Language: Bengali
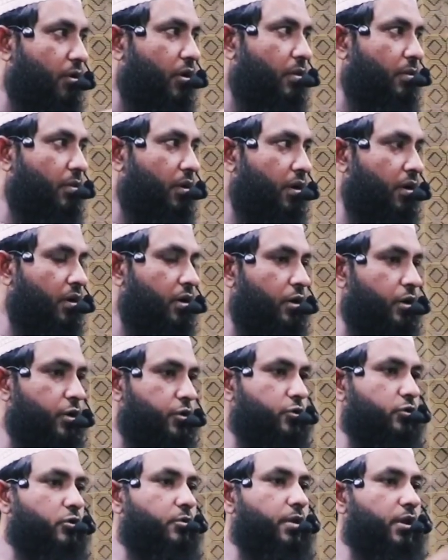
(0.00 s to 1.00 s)
মর্ম
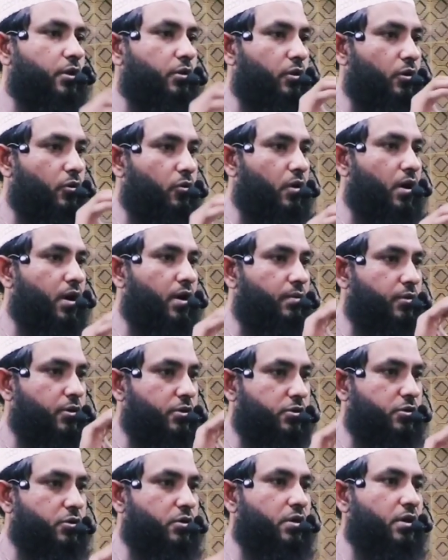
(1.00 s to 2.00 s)
শুধুমাত্র কোরআন এবং
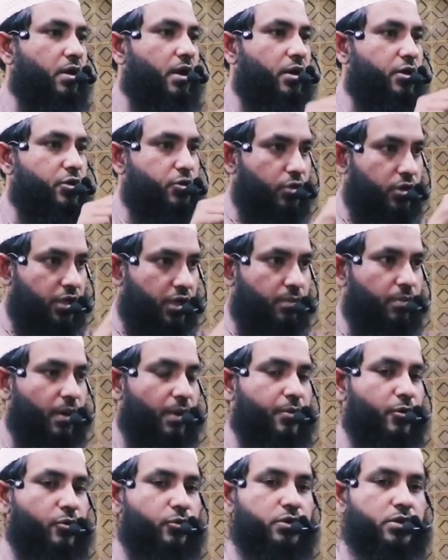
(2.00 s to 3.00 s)
সুন্নার
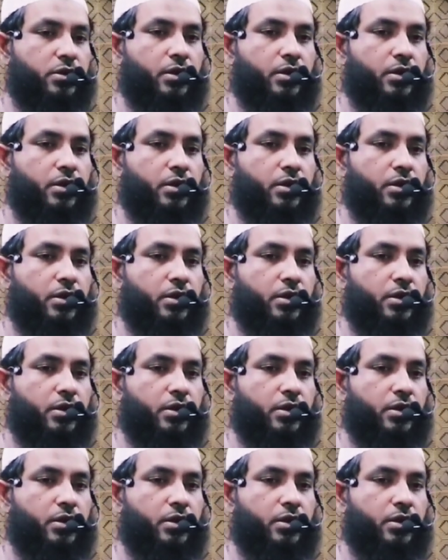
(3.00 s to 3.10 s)
সঠিকভাবে